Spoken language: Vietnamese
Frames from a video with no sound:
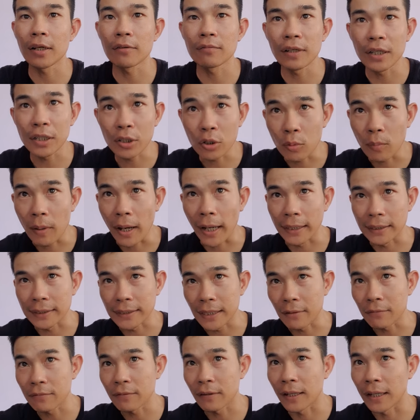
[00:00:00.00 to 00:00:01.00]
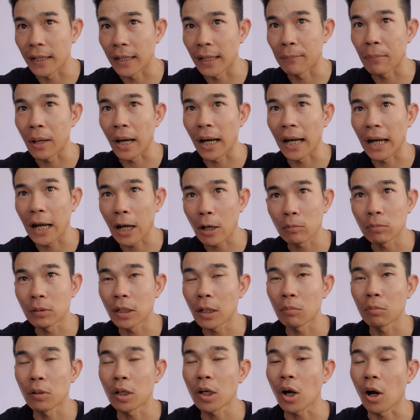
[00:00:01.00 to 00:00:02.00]
cái ví của bạn sẽ về là bằng không
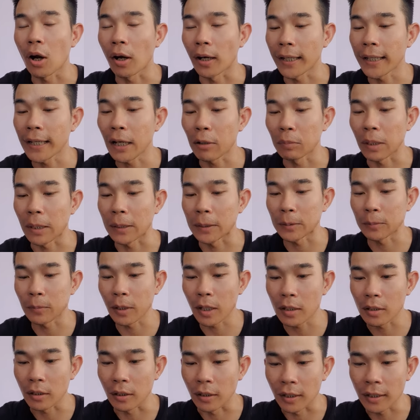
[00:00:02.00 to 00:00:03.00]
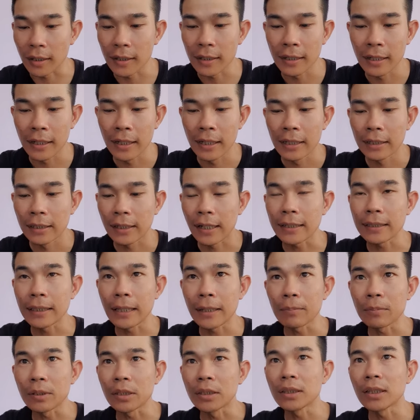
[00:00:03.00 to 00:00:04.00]
không có còn cái đồng nào trong đó nữa kế
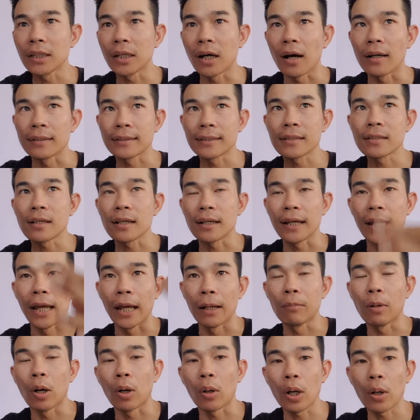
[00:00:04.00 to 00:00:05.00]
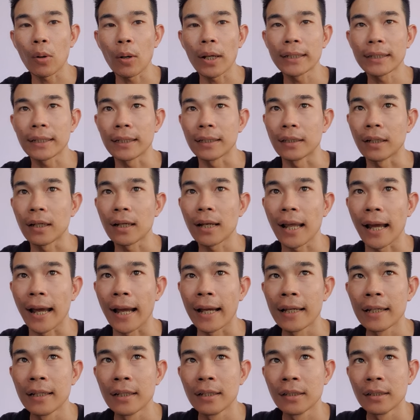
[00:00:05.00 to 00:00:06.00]
tiếp nữa thì họ sẽ thực hiện một cái quá trình đó
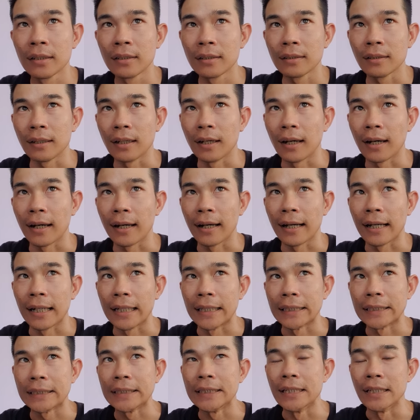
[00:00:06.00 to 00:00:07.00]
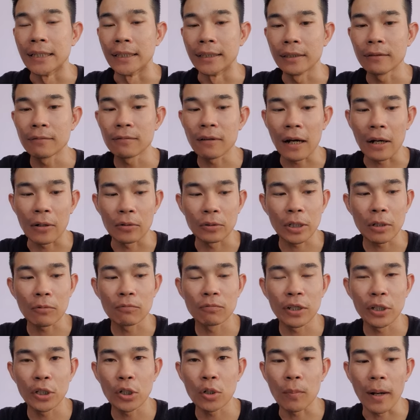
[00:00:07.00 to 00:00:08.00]
là uh, gửi vào
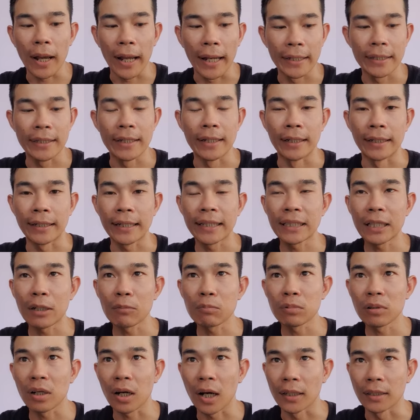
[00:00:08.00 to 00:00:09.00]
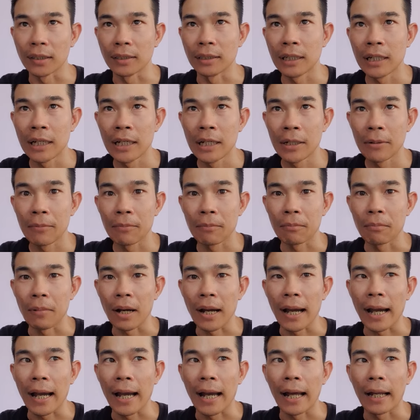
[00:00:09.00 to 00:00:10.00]
trong ví của bạn những cái token
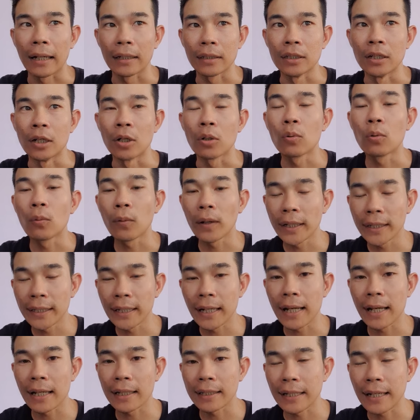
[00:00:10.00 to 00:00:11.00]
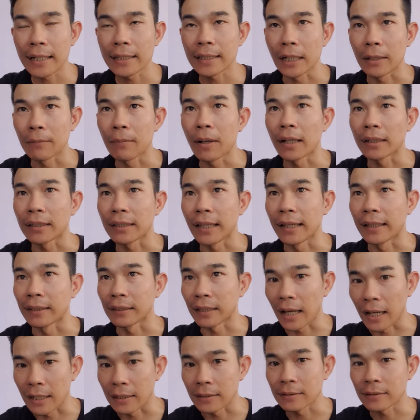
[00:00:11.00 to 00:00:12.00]
mà được quy ra giá trị bằng
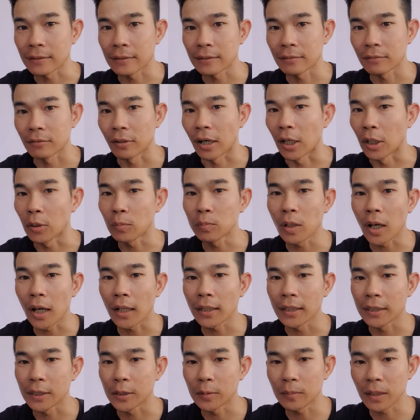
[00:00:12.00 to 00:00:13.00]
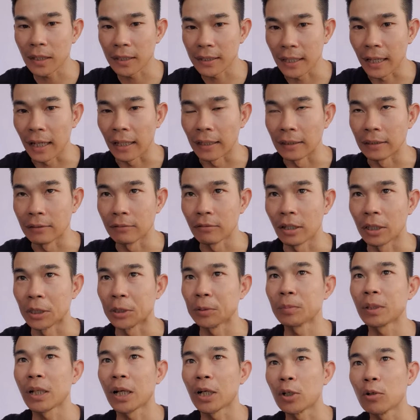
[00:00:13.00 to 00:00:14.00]
tiền thật và lúc đó thì chúng ta nhận và
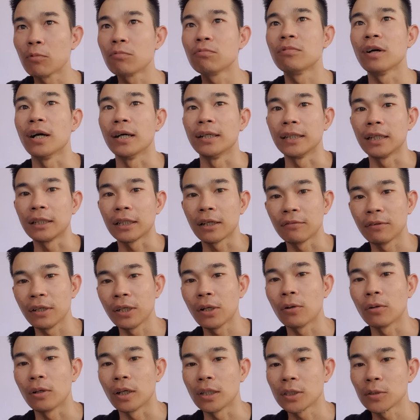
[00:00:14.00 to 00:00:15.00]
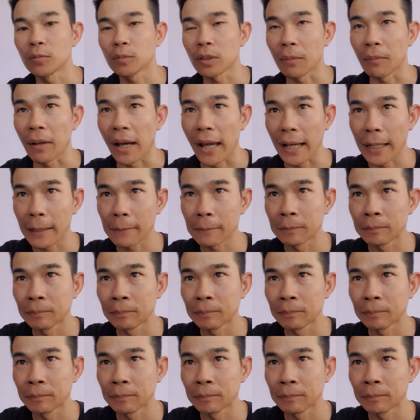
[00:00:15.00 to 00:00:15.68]
chúng ta rút về trên cái ví đó chúng ta bán